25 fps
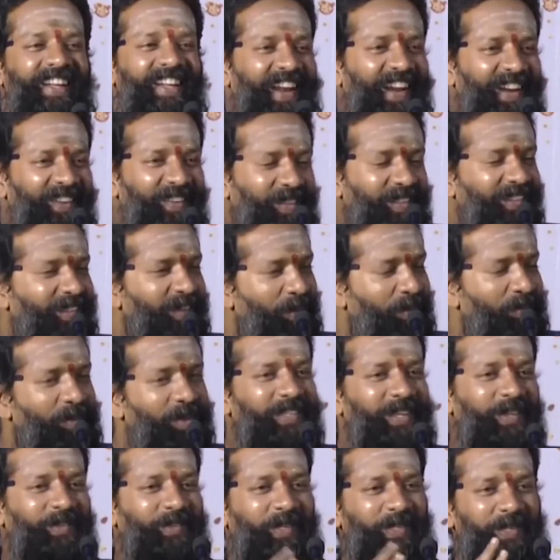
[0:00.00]
என்னை வந்து ரொம்ப
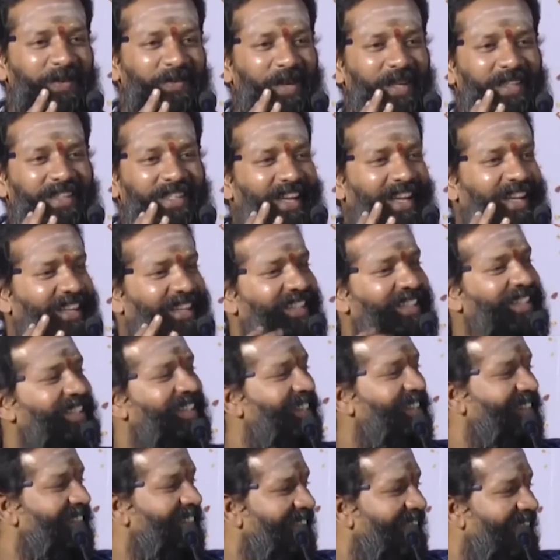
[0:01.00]
சந்தோஷப்படுத்தினாரு
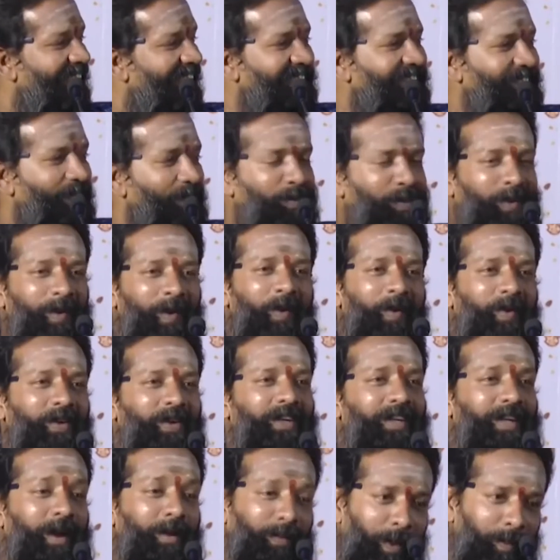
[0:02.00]
அதுக்கப்புறம் அவரு
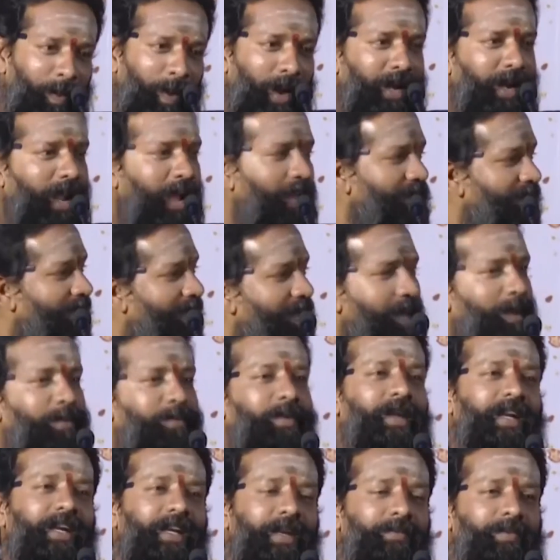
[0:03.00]
நம்ம பண்ணலாம்
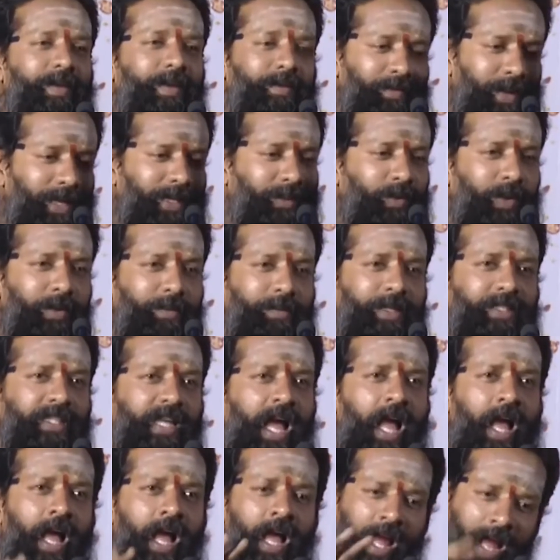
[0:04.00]
தயாரிப்பாளர்கிட்ட போய் பேசணும்
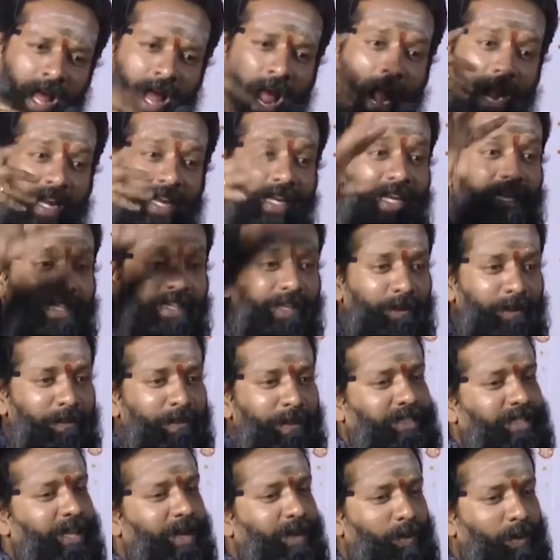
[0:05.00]
மச்சான் அணிலேருந்து ஒரு
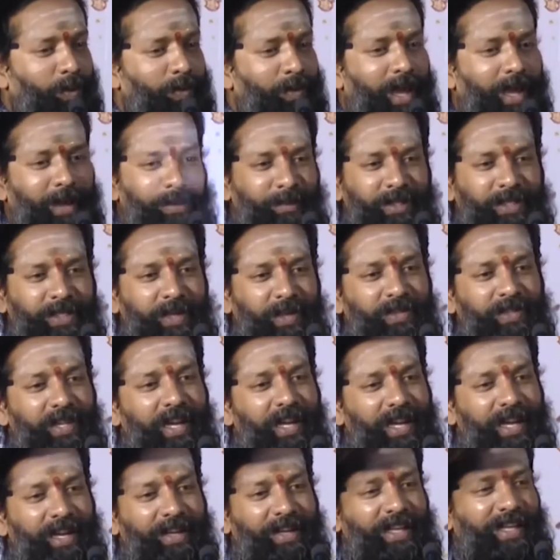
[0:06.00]
மச்சான் கூப்பிட ஆரம்பிச்சார்
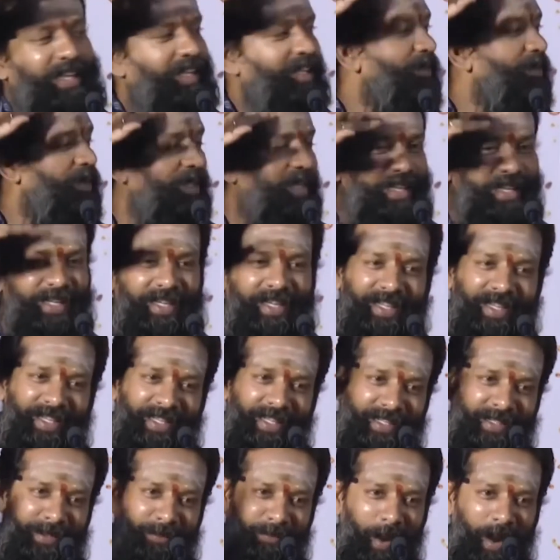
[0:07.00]
தான் என்னை இது
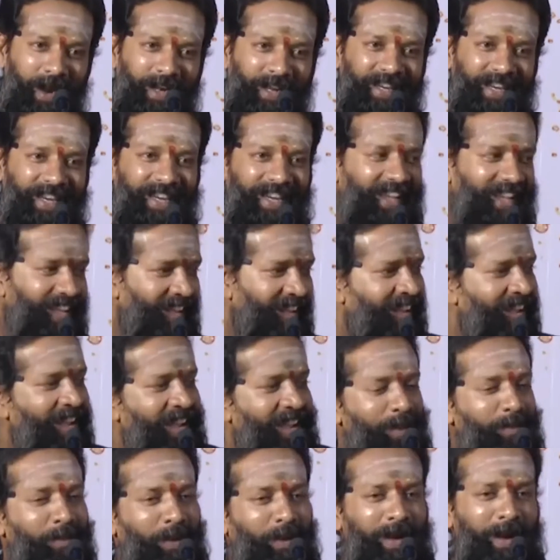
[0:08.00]
வரைக்கும் ஸ்பாட்ல இல்லை
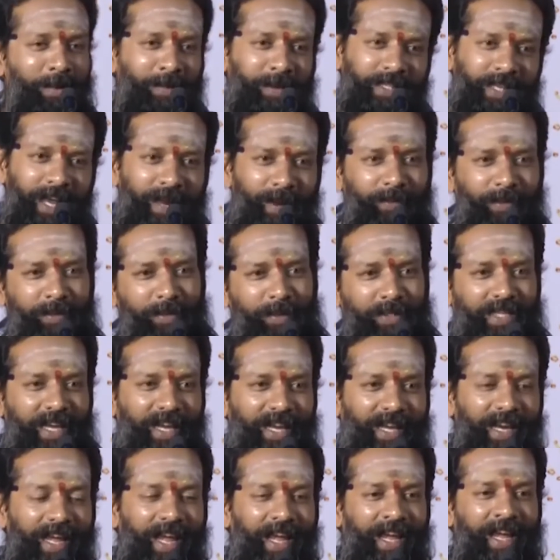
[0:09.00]
இப்போ என்ன மச்சான் எப்படி
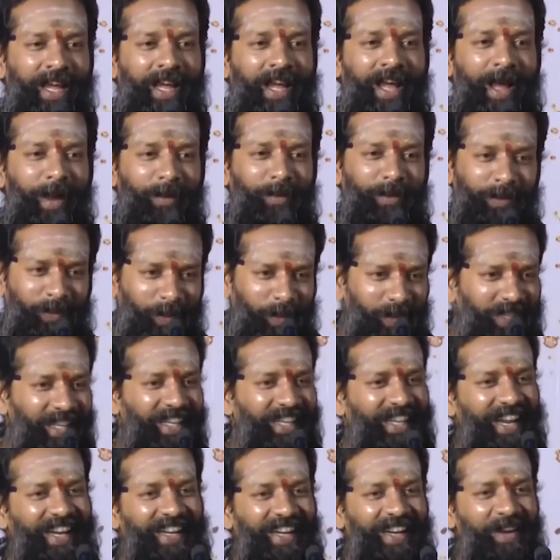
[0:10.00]
மச்சாங்கிற அப்படின்னு சொல்லி
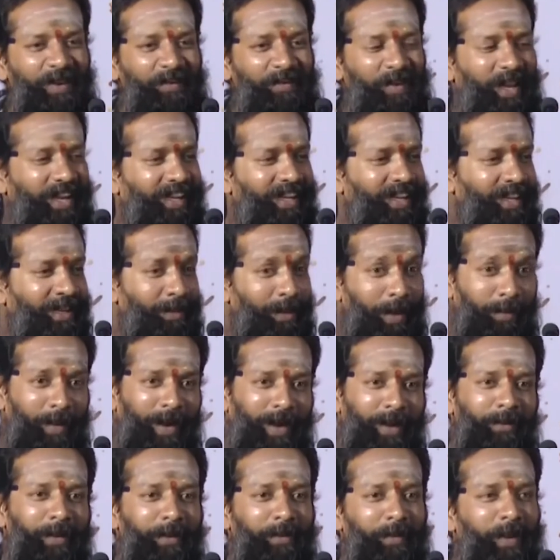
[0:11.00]
தான் கேட்டுட்டு இருப்பாரு என்ன
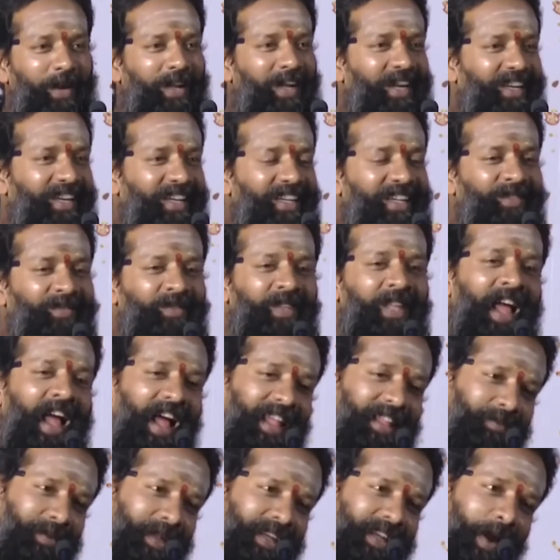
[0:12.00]
படம் எப்படி போயிட்டு இருக்கு
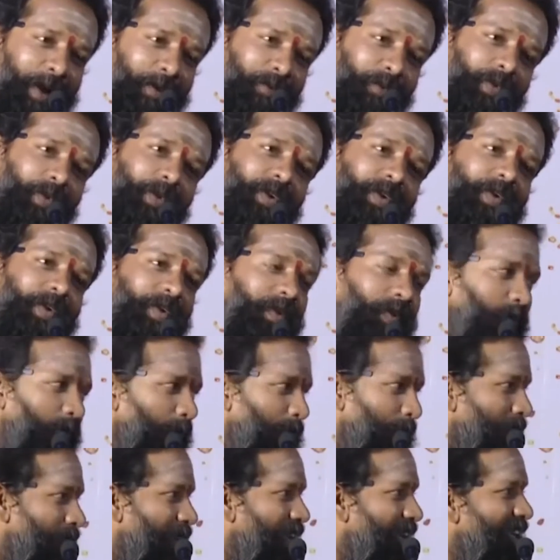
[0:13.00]
அது மாதிரி அவருக்கும்
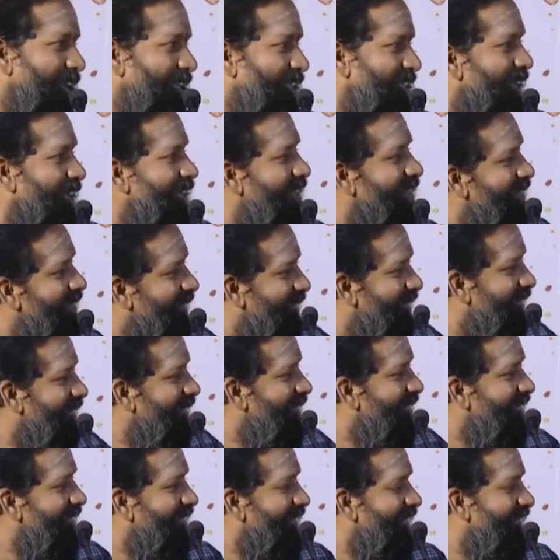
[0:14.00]
ரொம்ப நன்றி சார் இந்த
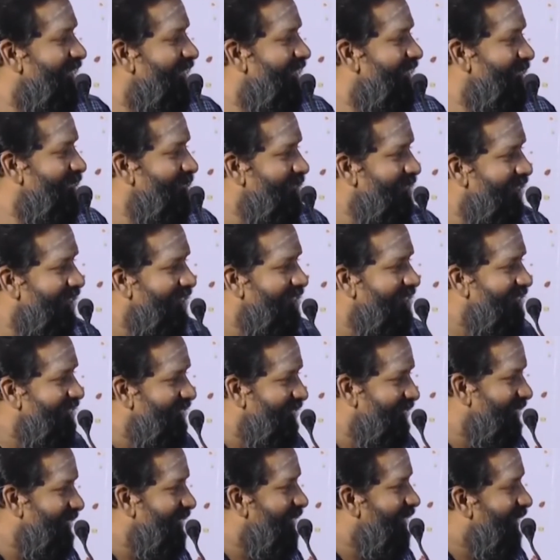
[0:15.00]
கதை கதை கேட்டு
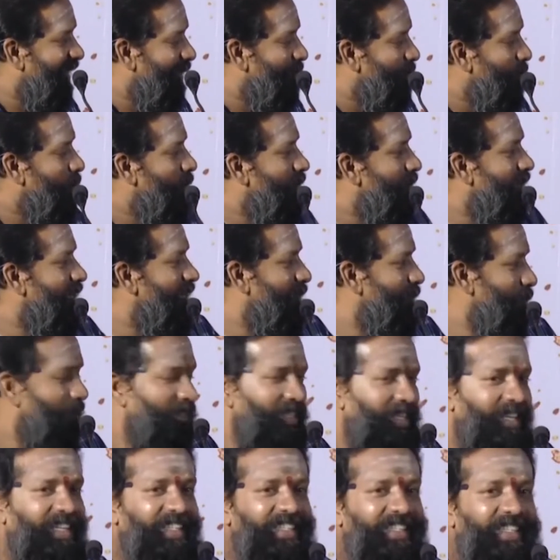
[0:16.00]
என்னை ஒத்துக்க
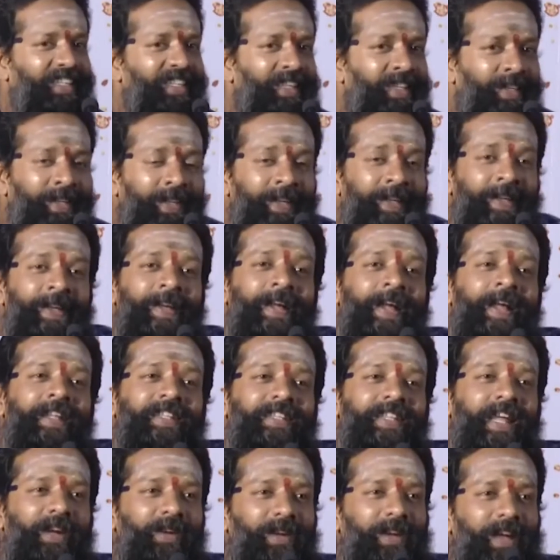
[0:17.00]
ஒத்துக்கினதுக்கு
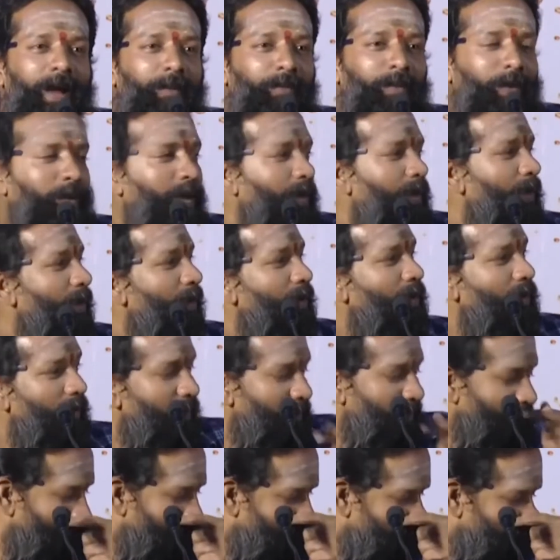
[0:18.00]
வேற அப்புறம்
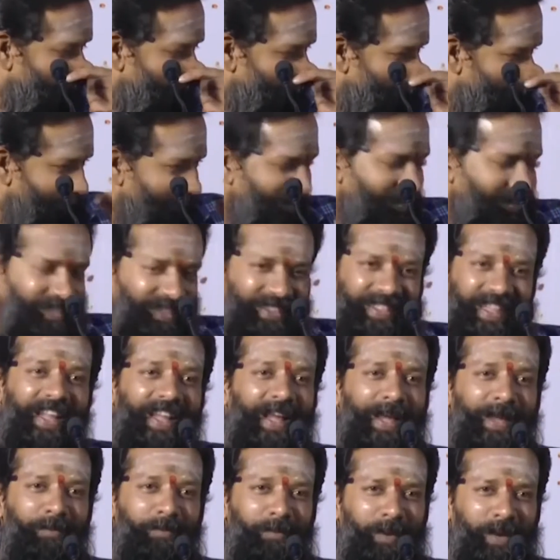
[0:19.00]

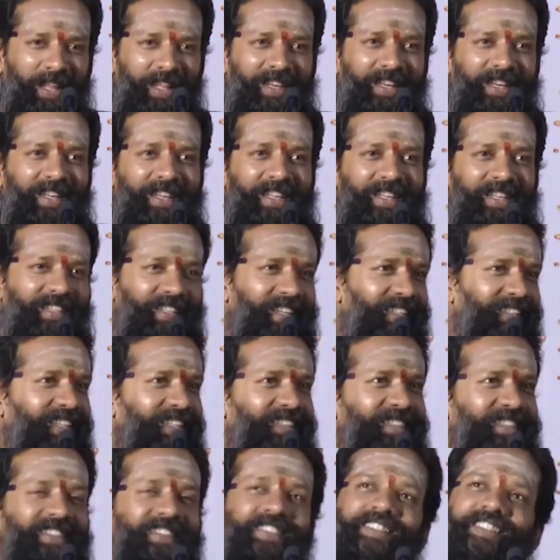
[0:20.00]
தயாரிப்பாளர் இருக்காங்க
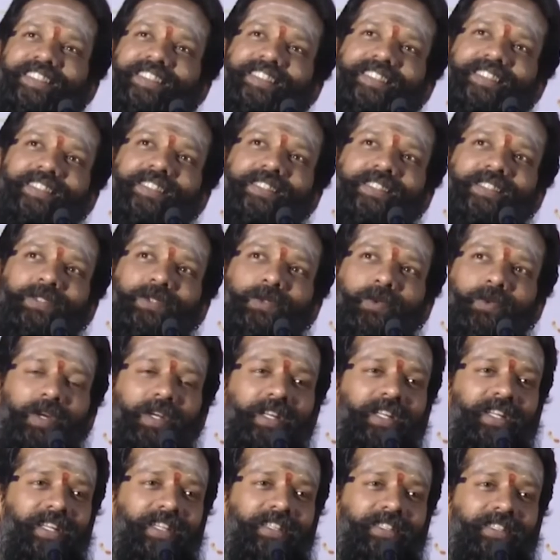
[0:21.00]
அதாவது
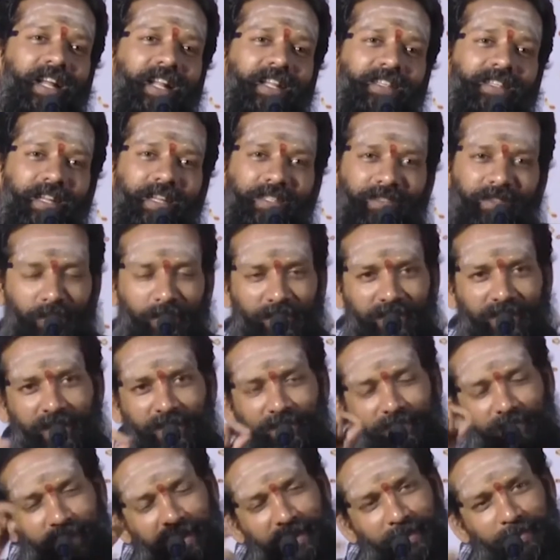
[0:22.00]
சுவர் இருந்தால்தான்
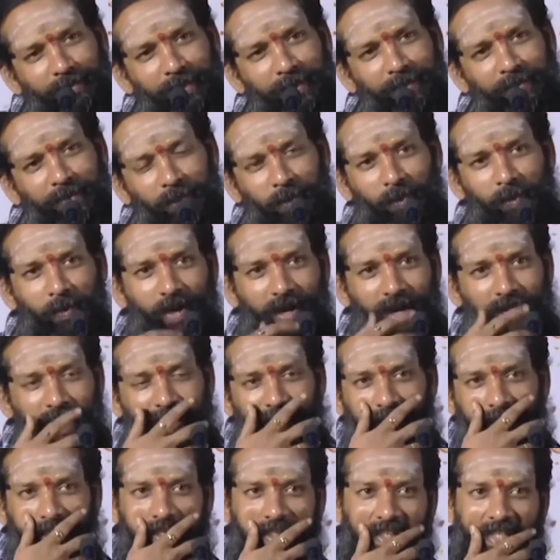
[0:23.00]
சித்திரம் வரைய முடியும்னு
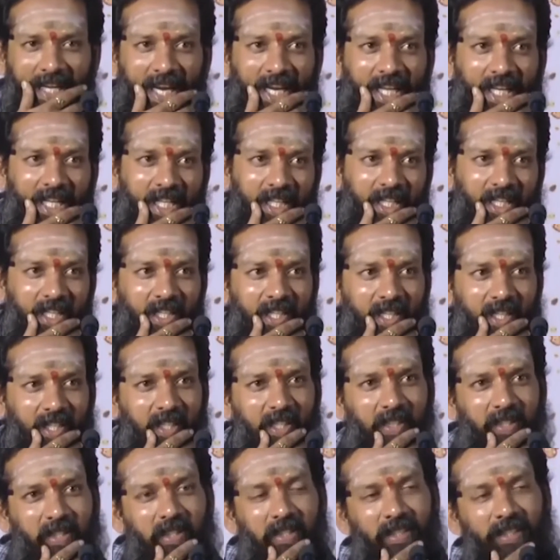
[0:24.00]
சொல்லுவாங்கல்ல எனக்கு
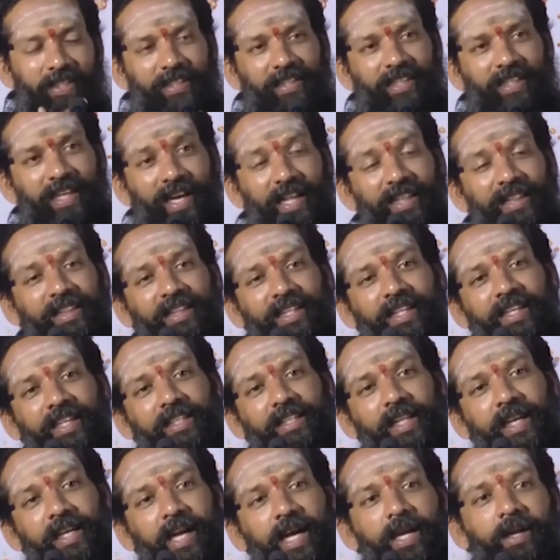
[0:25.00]
கிடைத்த
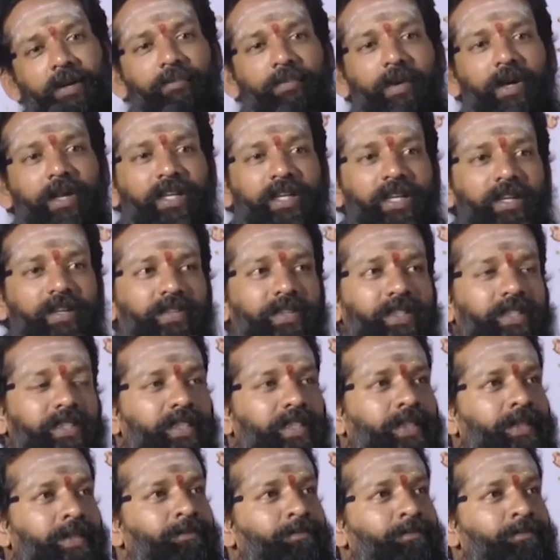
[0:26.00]
தயாரிப்பாளர்கள் வந்து